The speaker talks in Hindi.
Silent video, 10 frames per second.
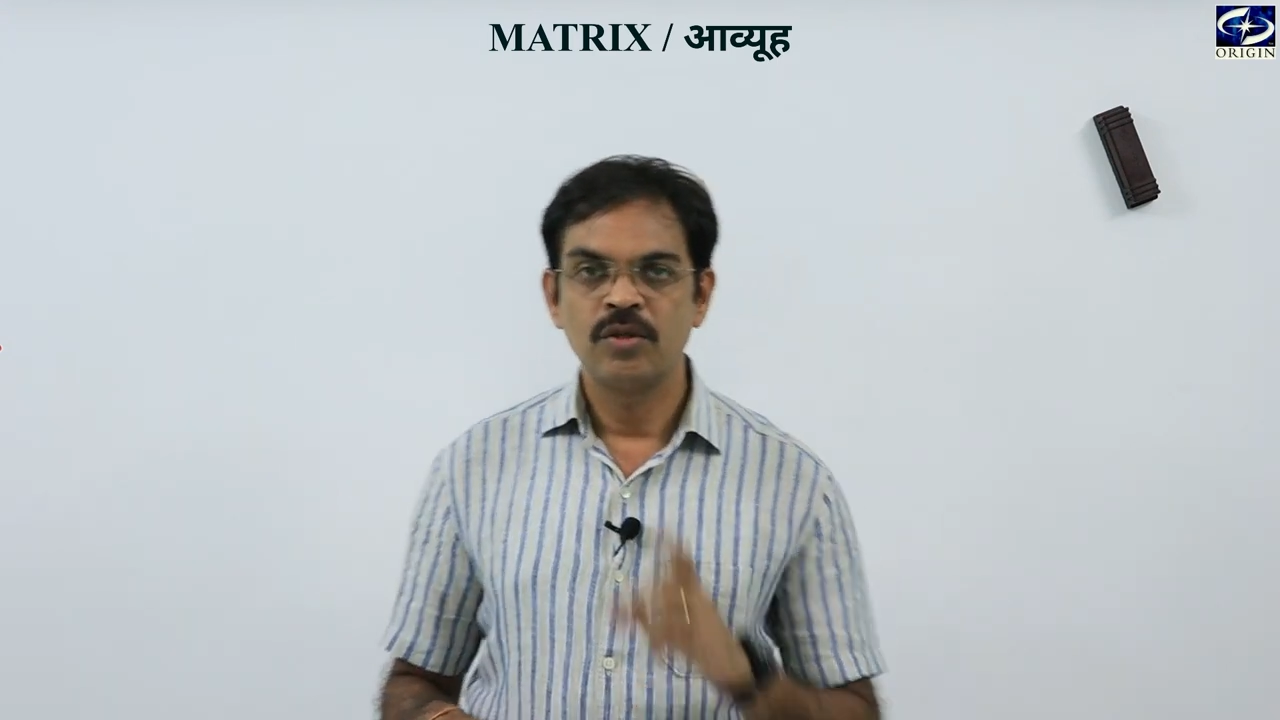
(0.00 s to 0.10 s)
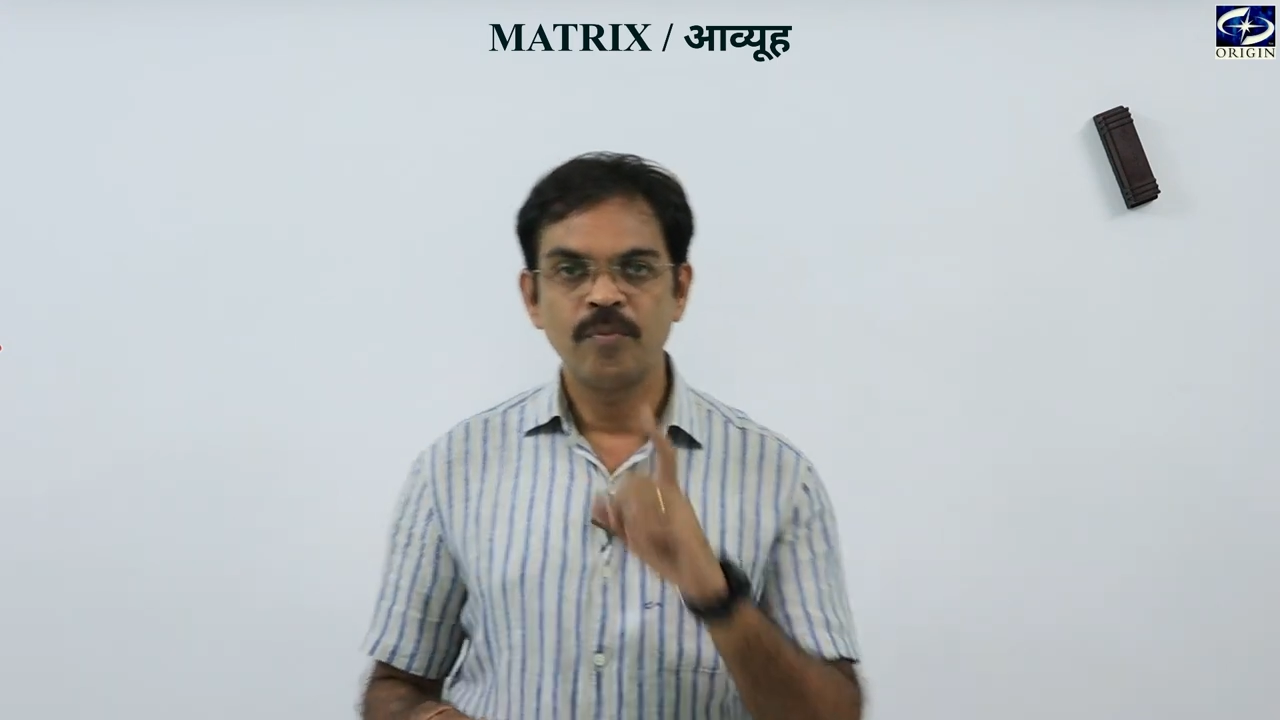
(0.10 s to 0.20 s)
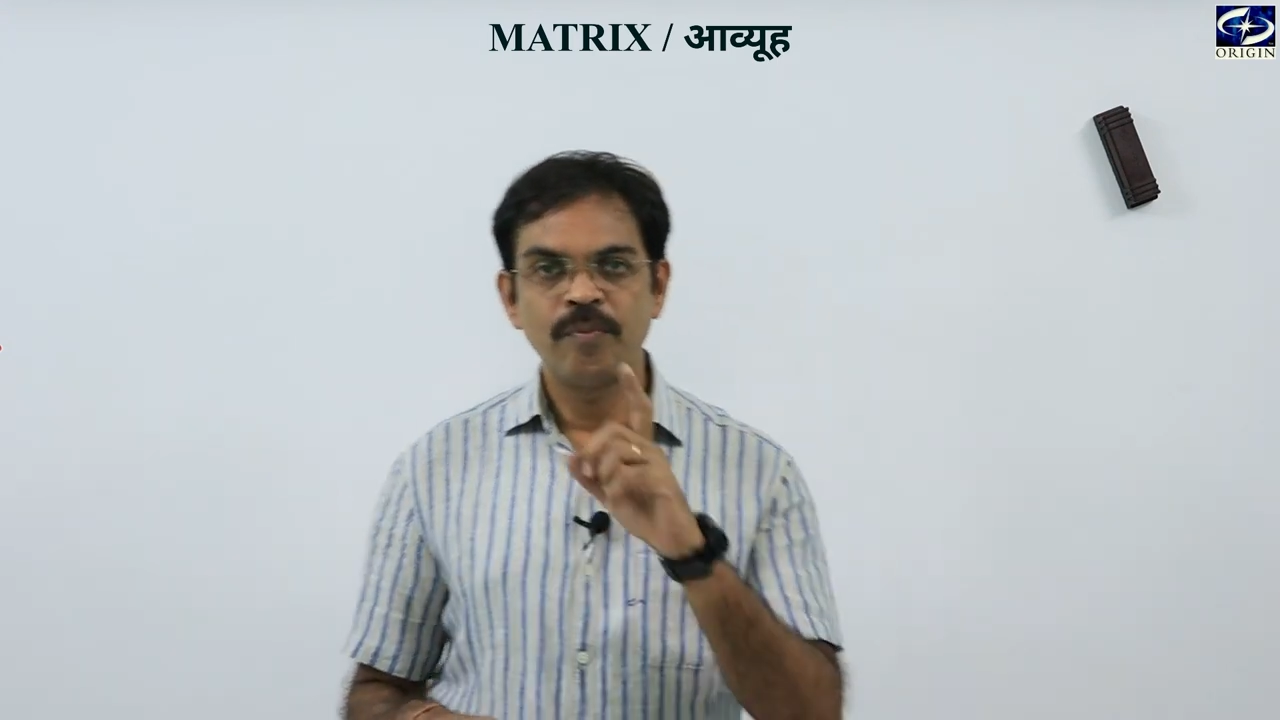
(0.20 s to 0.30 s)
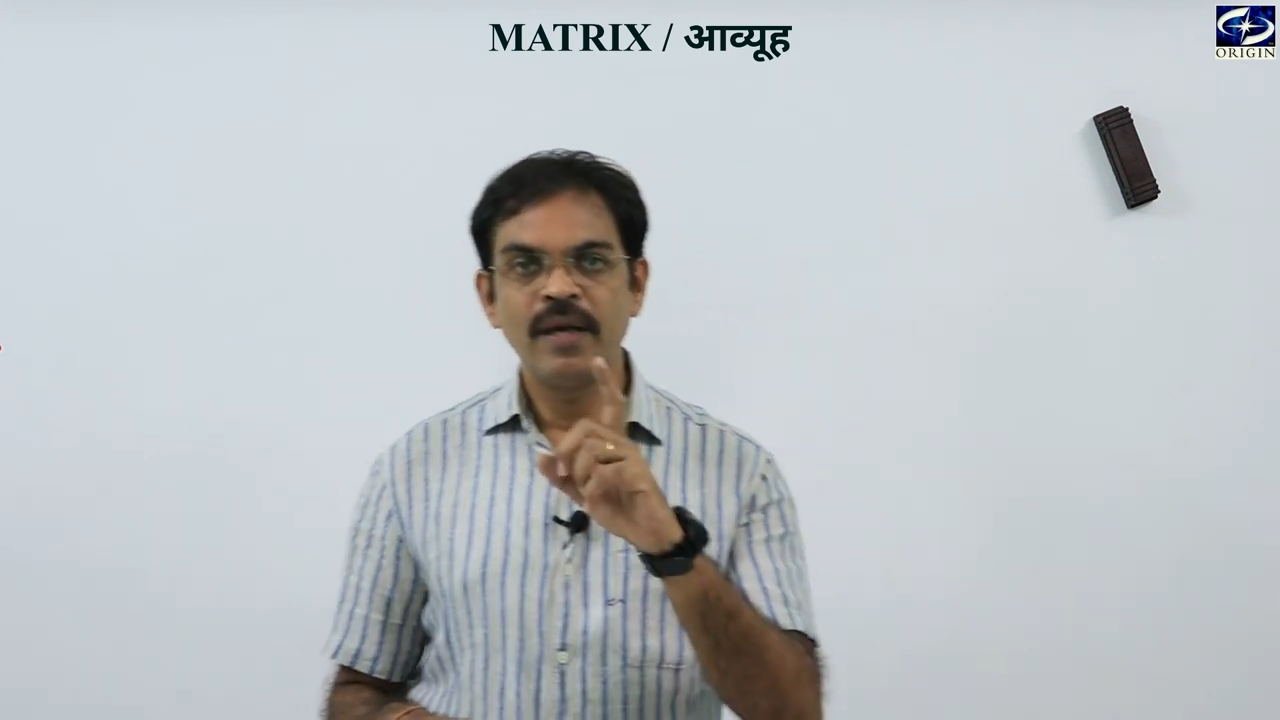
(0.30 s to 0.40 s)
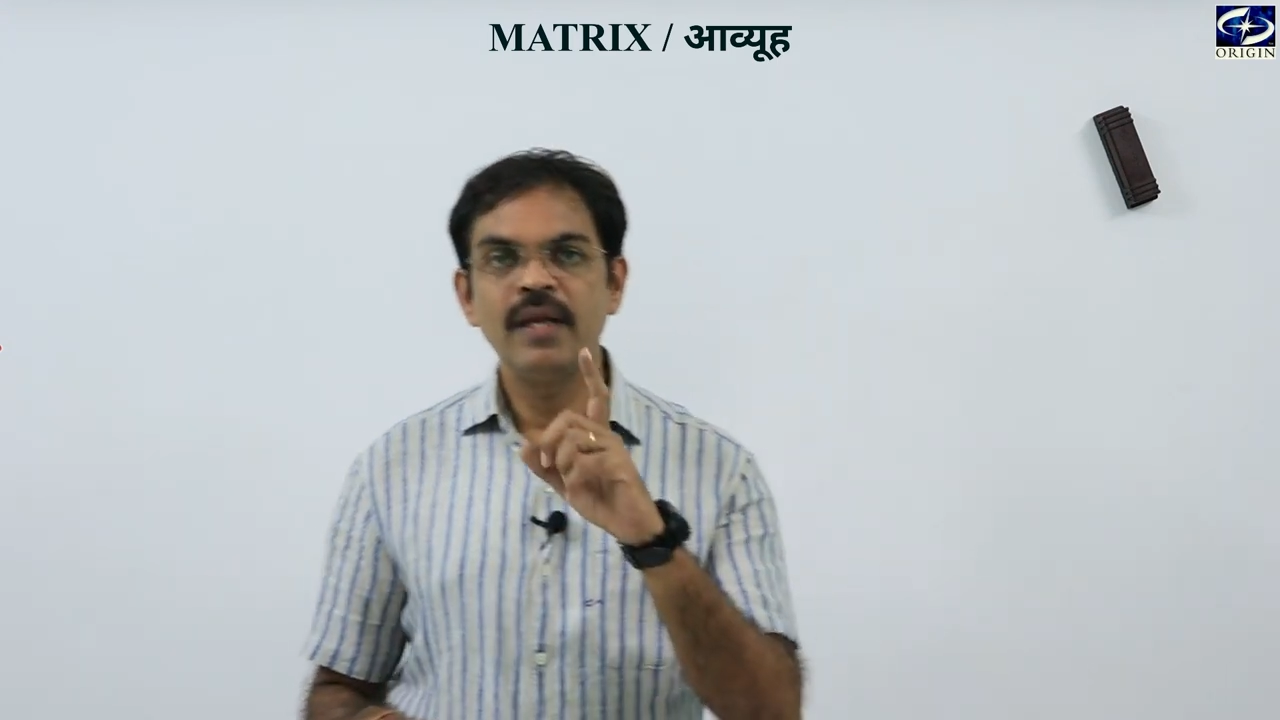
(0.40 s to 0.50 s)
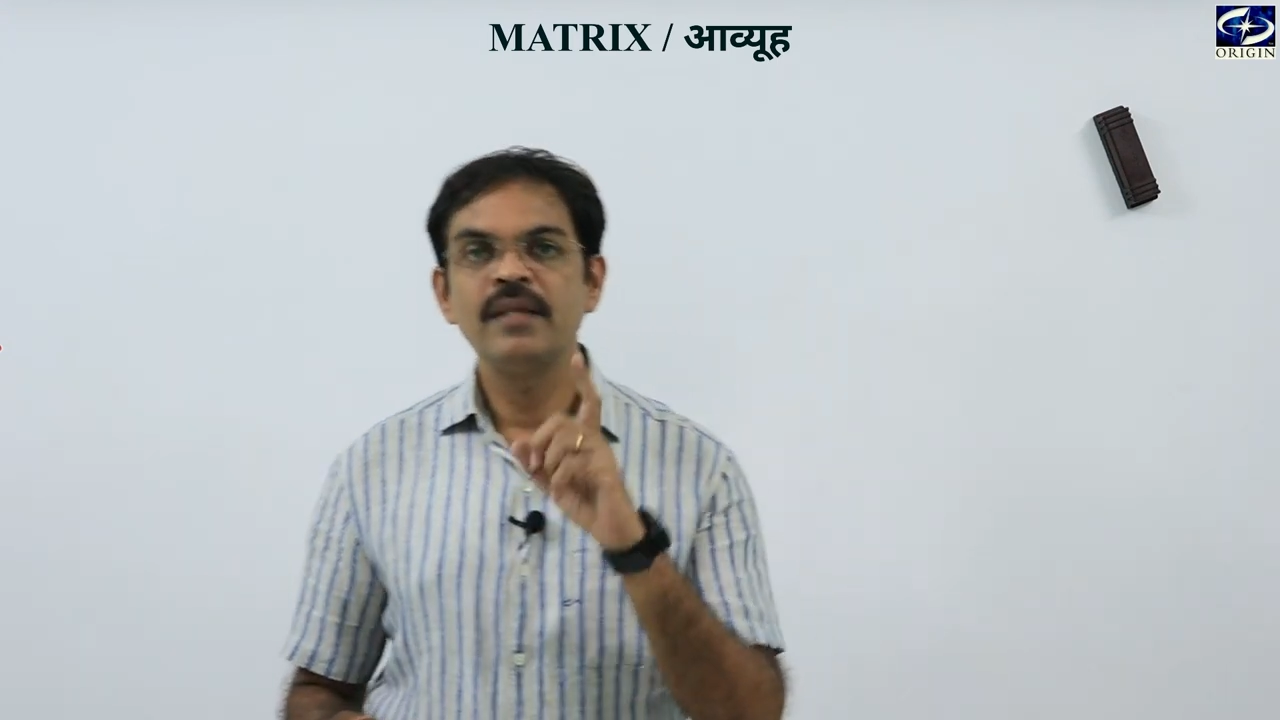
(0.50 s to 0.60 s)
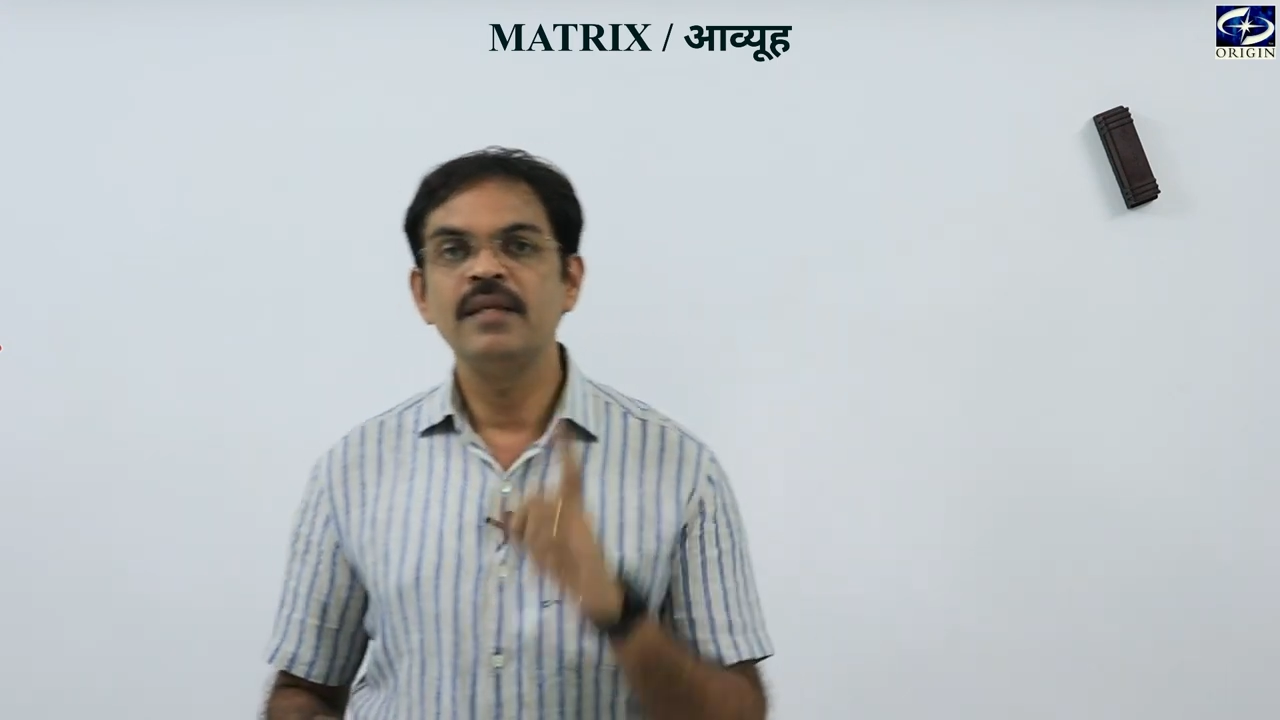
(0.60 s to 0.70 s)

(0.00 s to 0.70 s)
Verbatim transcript: तो पहले